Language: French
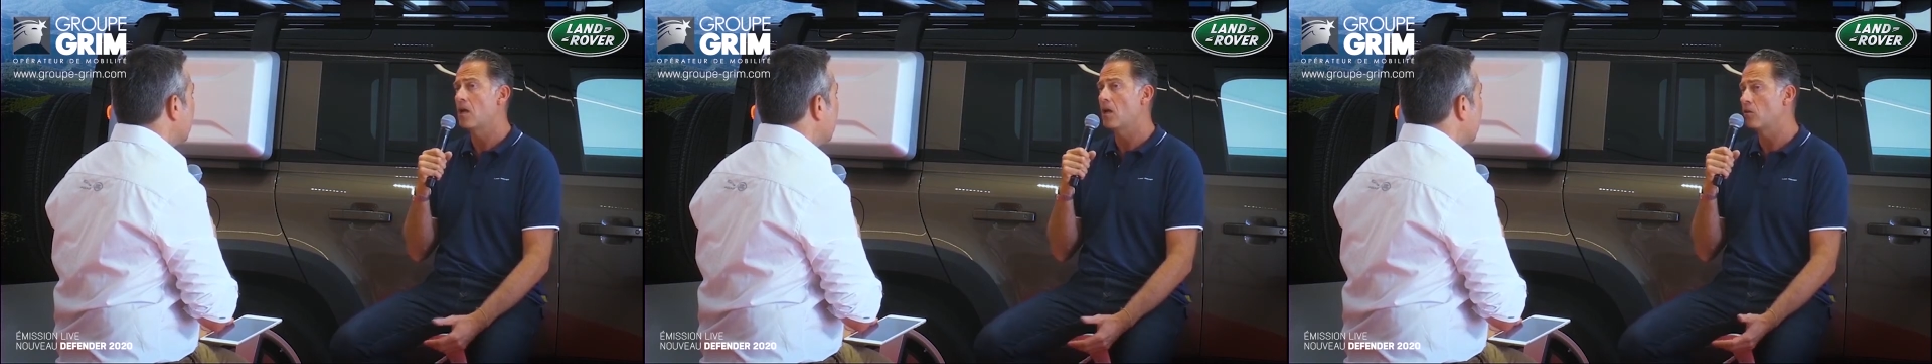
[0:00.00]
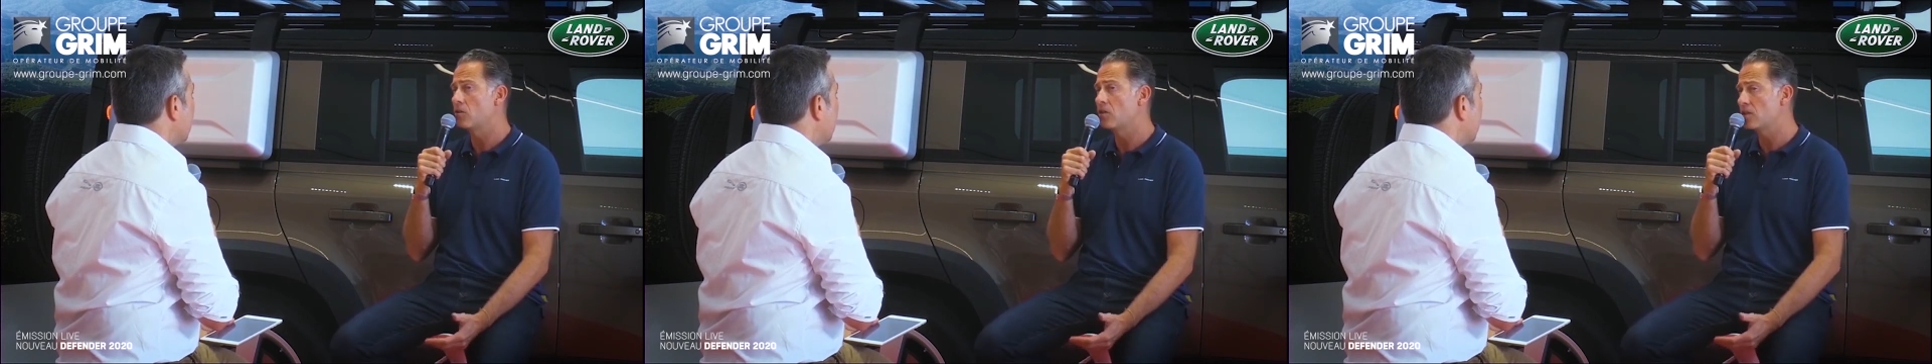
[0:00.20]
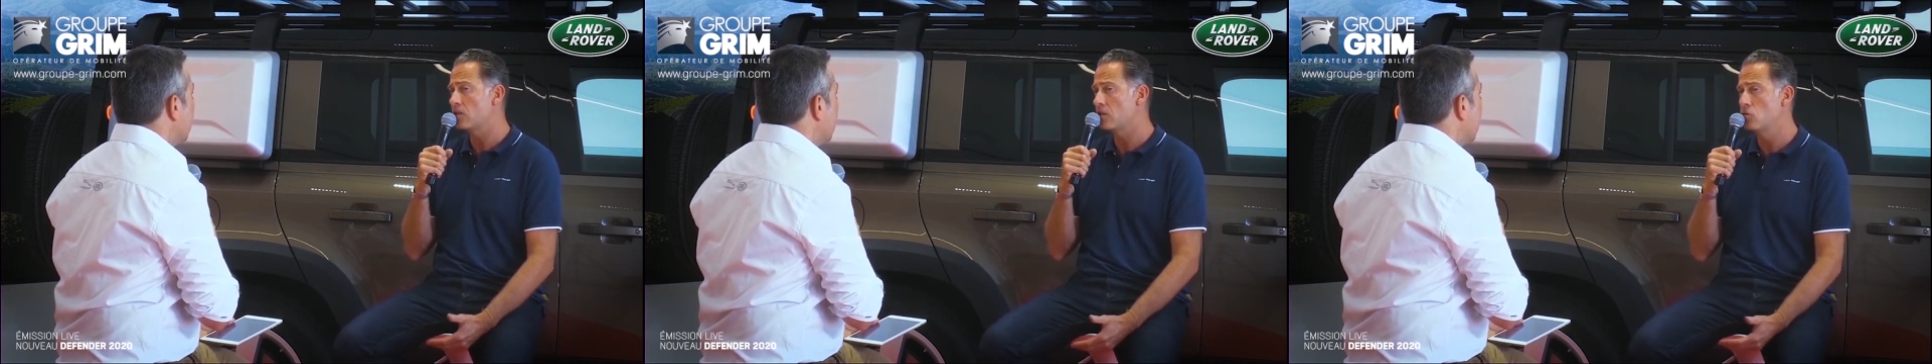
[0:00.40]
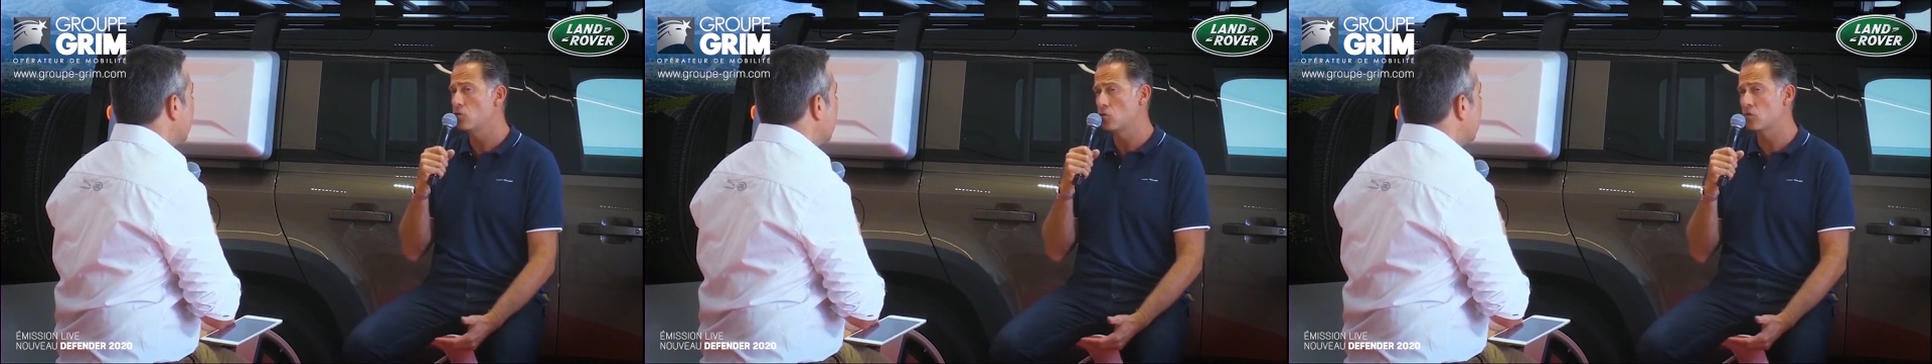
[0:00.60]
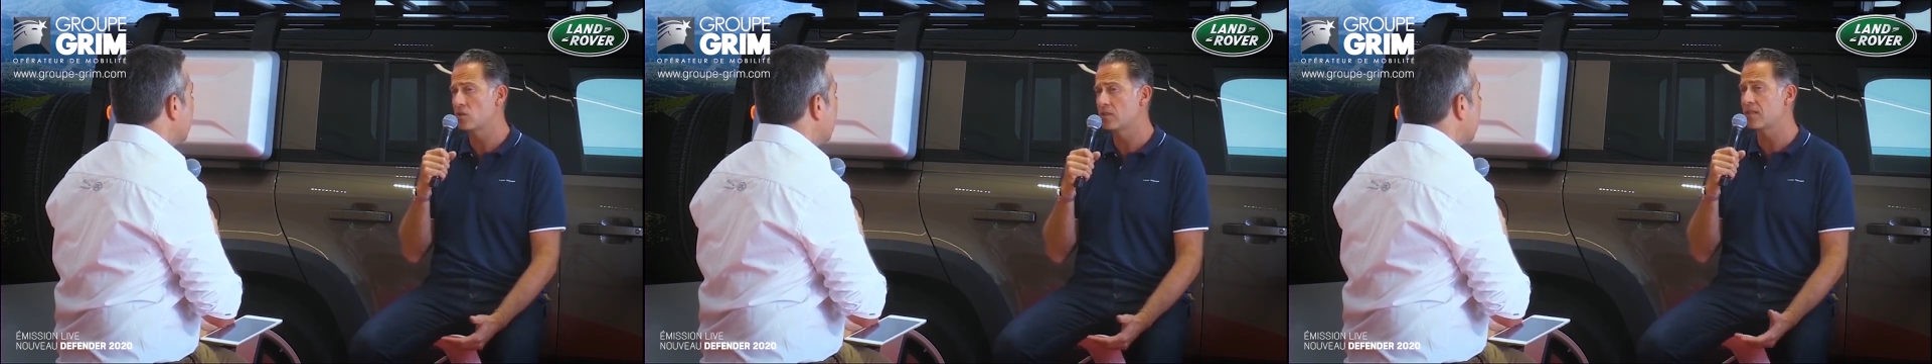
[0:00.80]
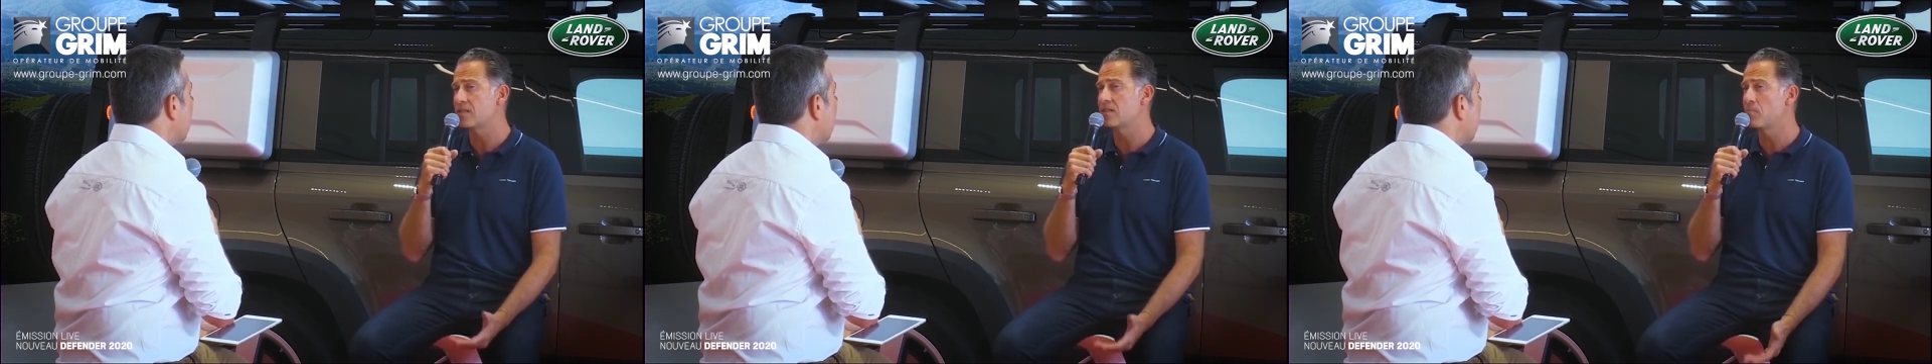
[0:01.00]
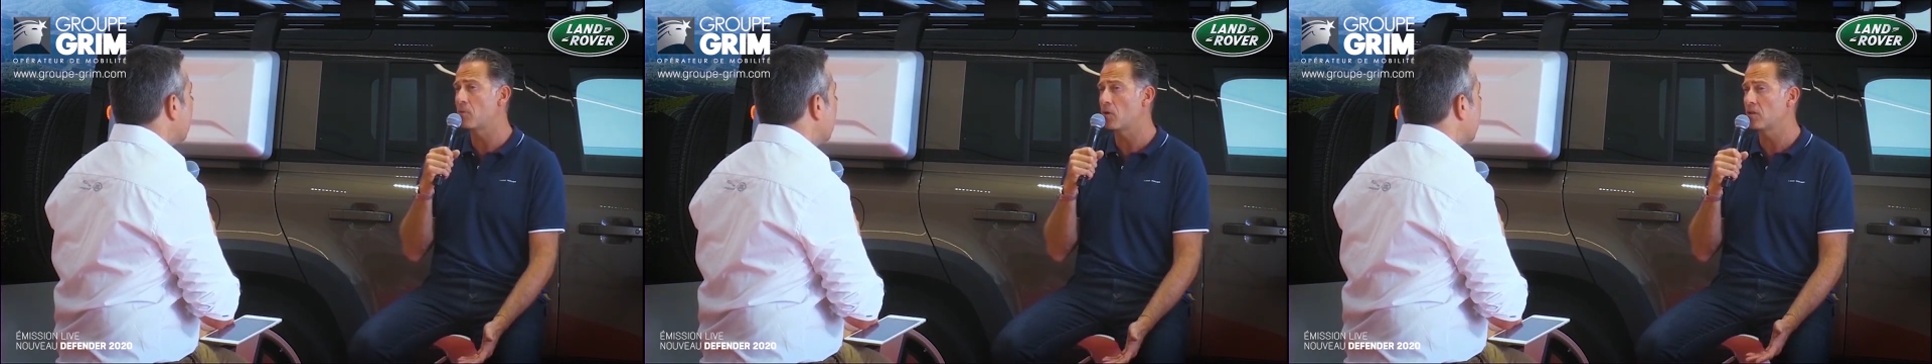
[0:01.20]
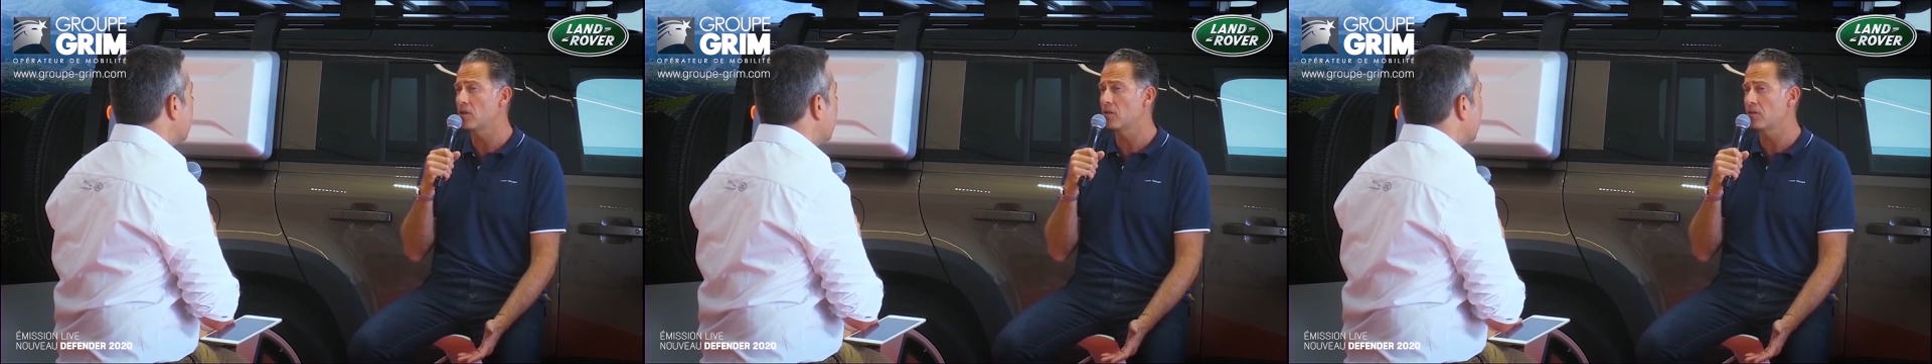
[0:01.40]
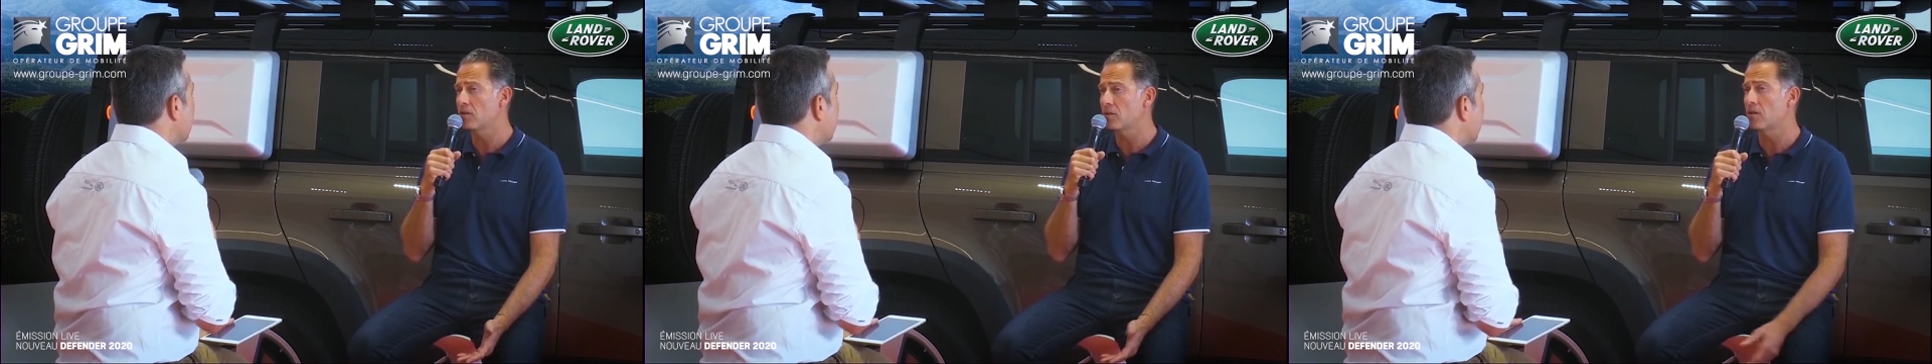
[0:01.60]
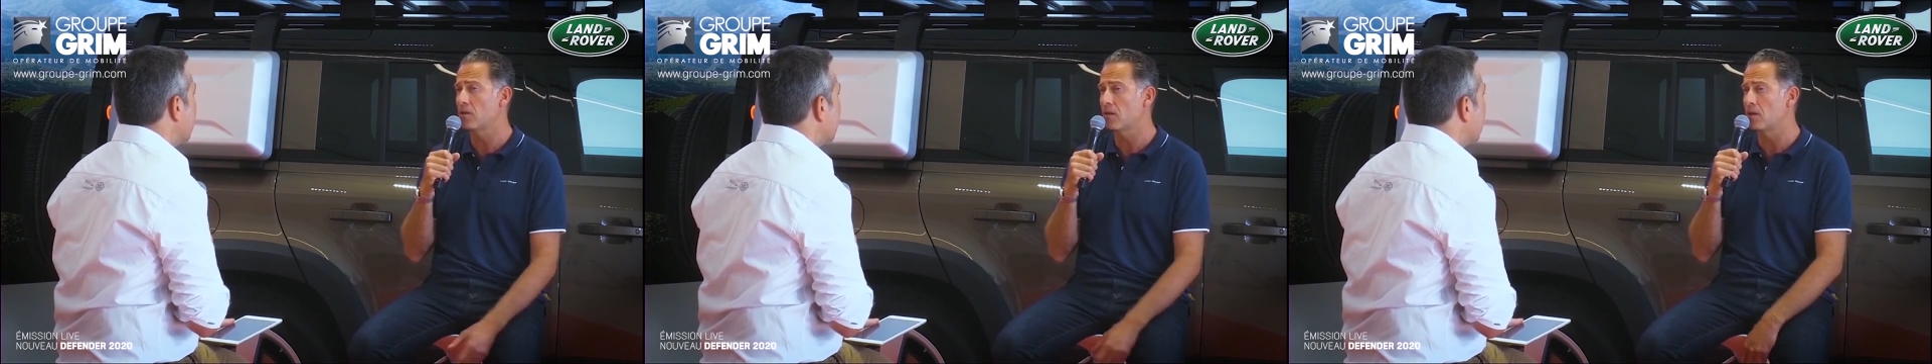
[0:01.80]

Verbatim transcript: Alors une, chose très importante